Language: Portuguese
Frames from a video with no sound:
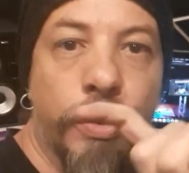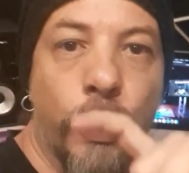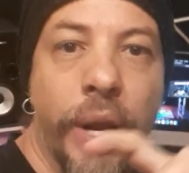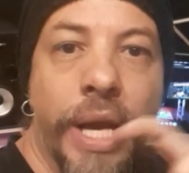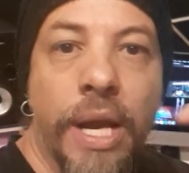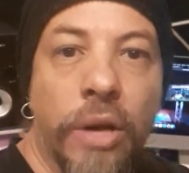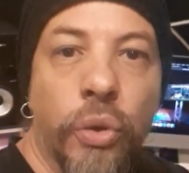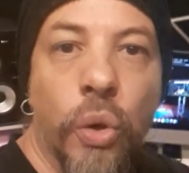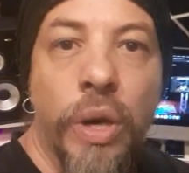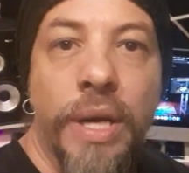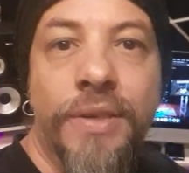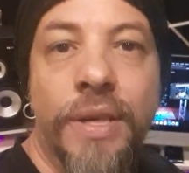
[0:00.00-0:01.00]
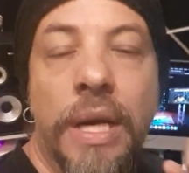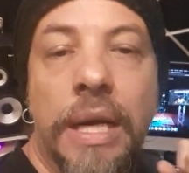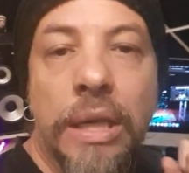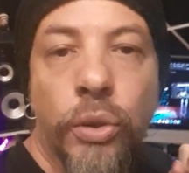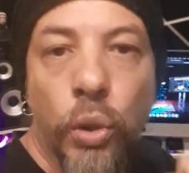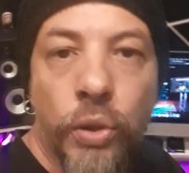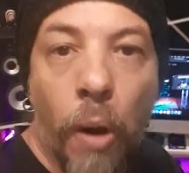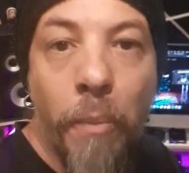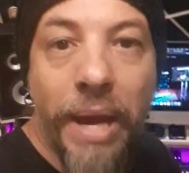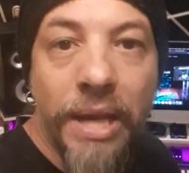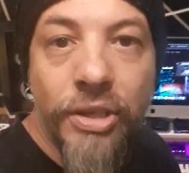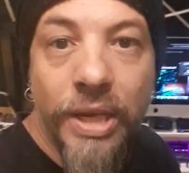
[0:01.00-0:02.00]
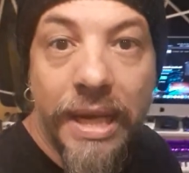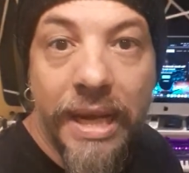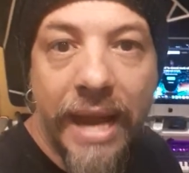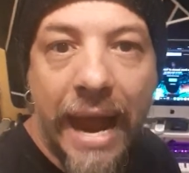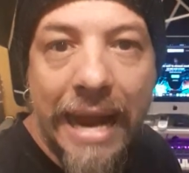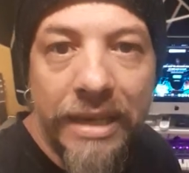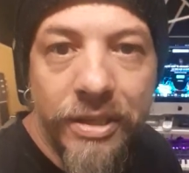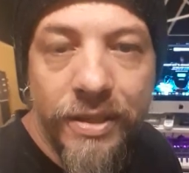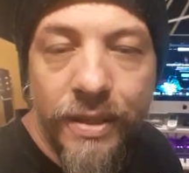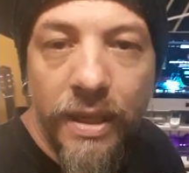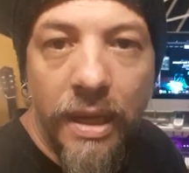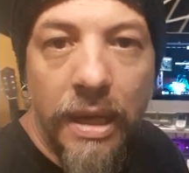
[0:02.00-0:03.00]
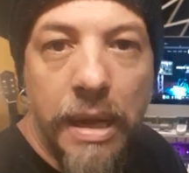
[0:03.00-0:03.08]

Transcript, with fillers: Trigger 2 totalmente grátis